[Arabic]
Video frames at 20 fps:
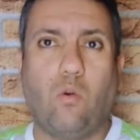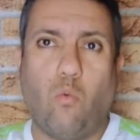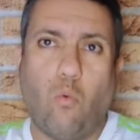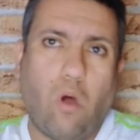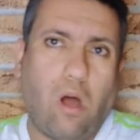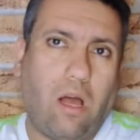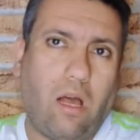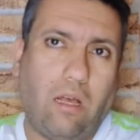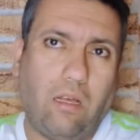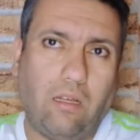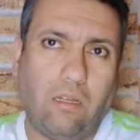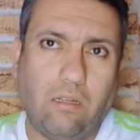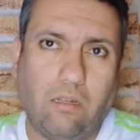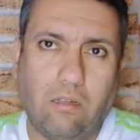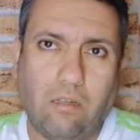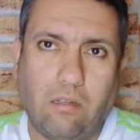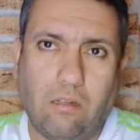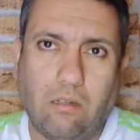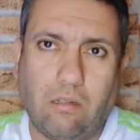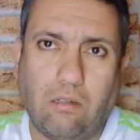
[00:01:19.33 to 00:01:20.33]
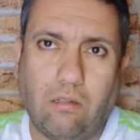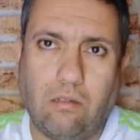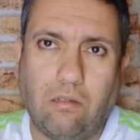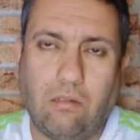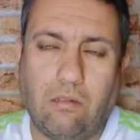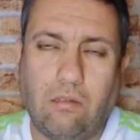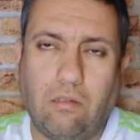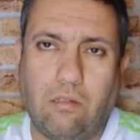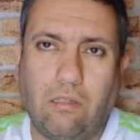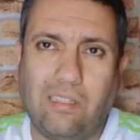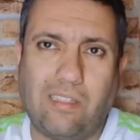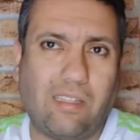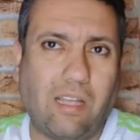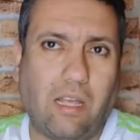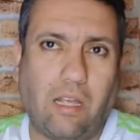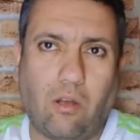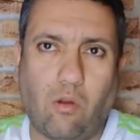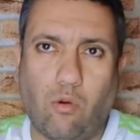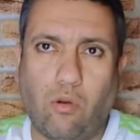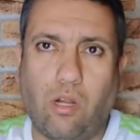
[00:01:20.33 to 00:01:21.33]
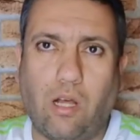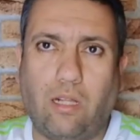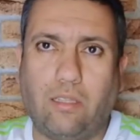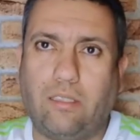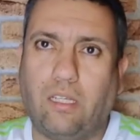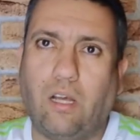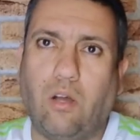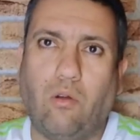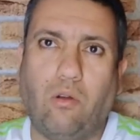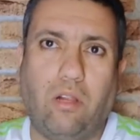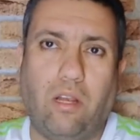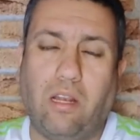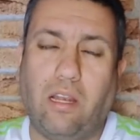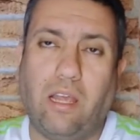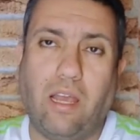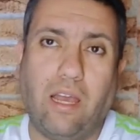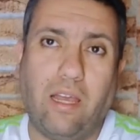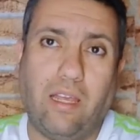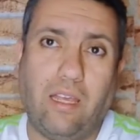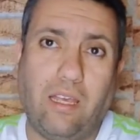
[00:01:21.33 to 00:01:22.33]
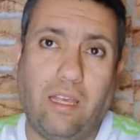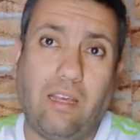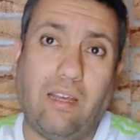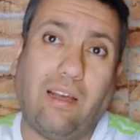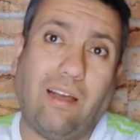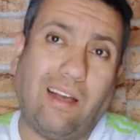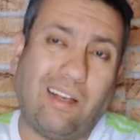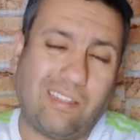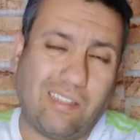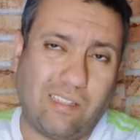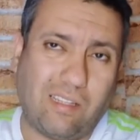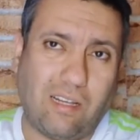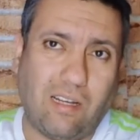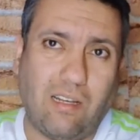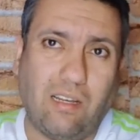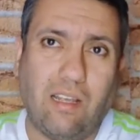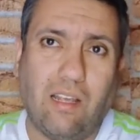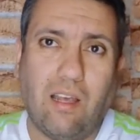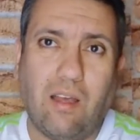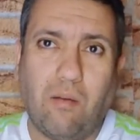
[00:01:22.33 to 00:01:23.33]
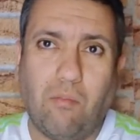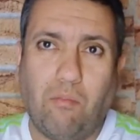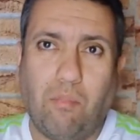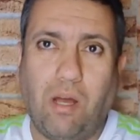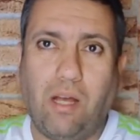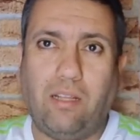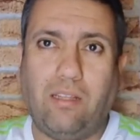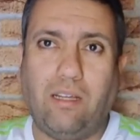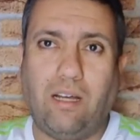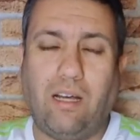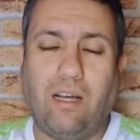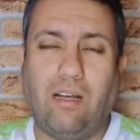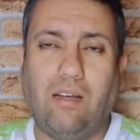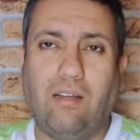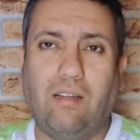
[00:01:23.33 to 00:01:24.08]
ويستحقون التاهل للنهائي خاصه بعد